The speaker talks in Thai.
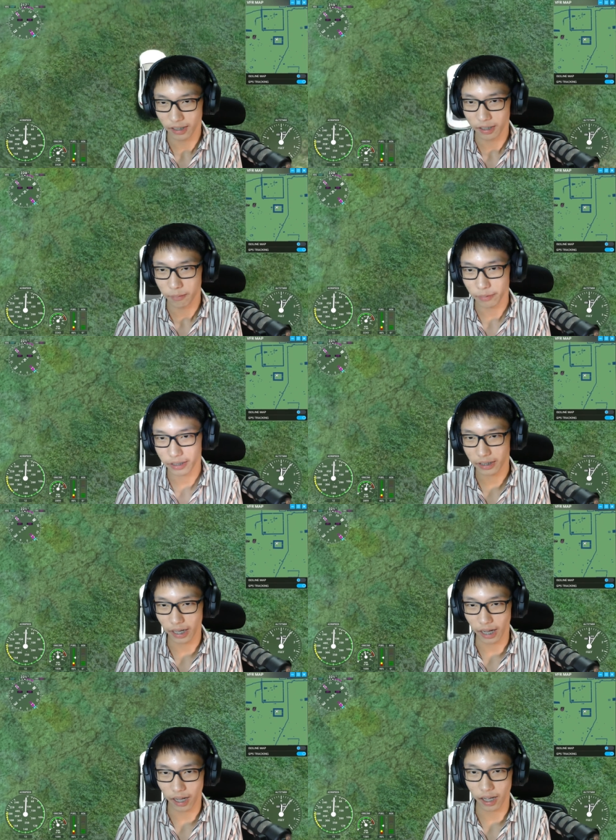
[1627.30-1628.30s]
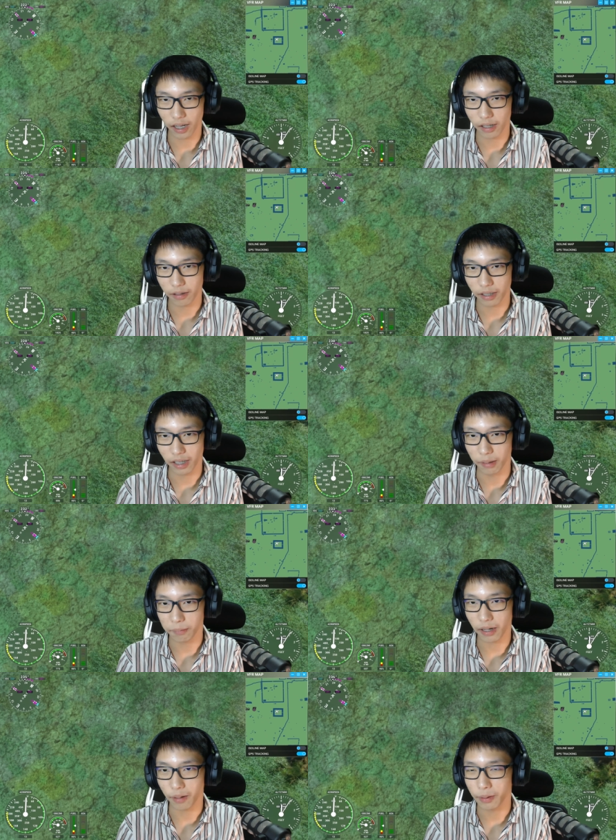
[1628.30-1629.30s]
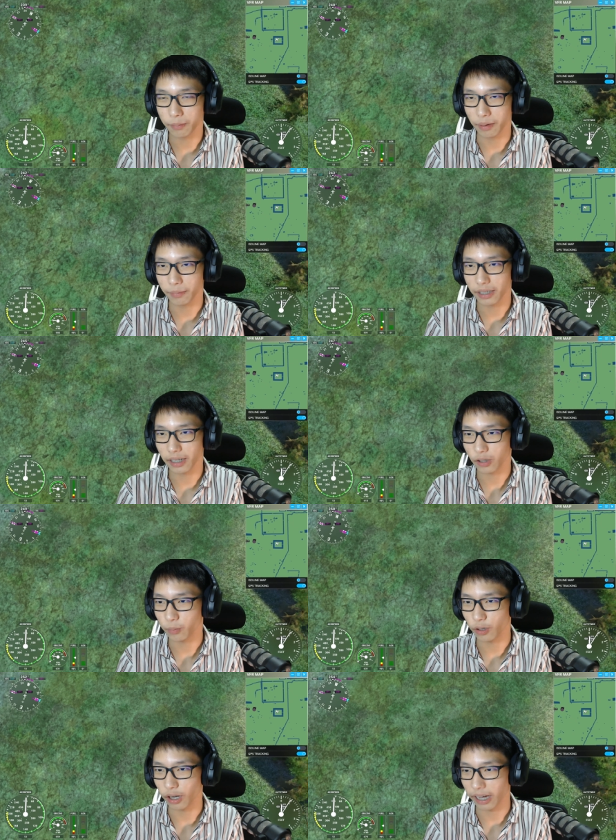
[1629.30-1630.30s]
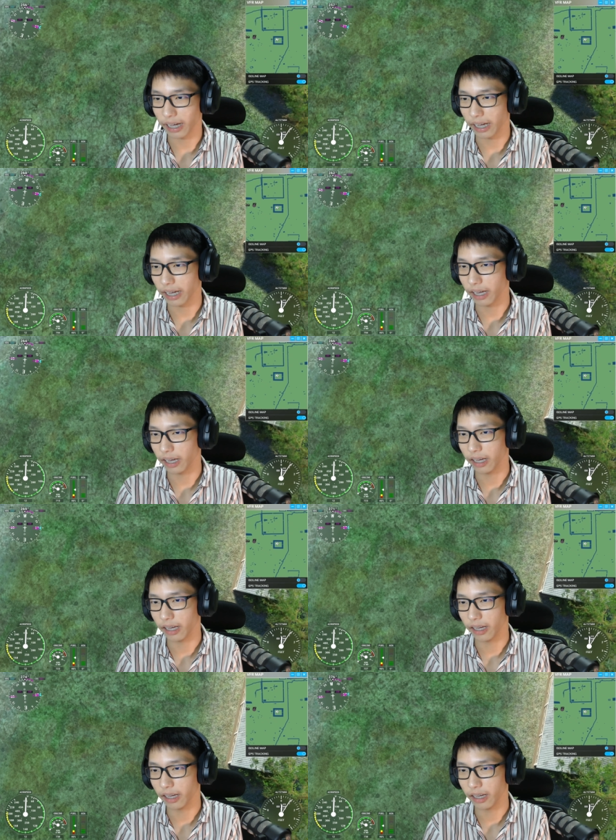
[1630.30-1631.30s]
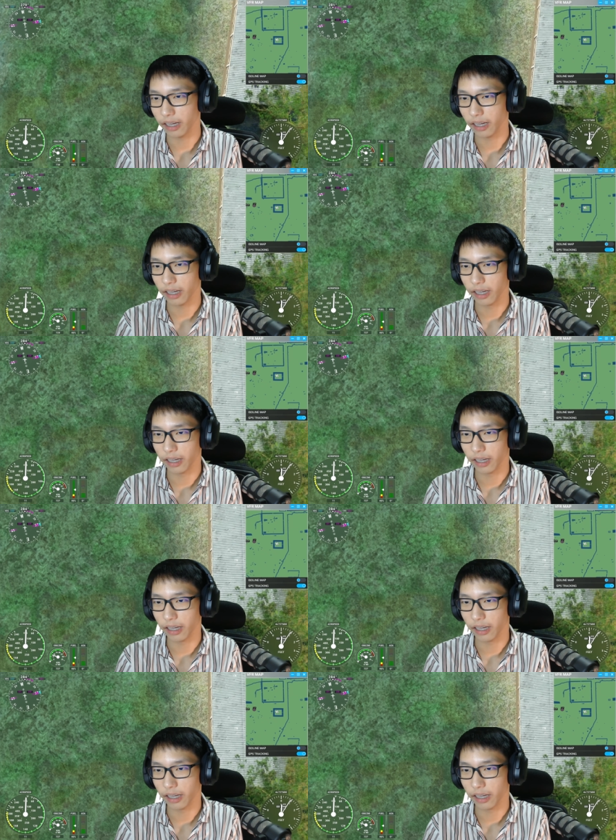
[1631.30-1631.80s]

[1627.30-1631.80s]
เมื่อกี้เห็นเปล่ามันเหมือนมีอะไรอยู่บนหลังคาไอ้ตุย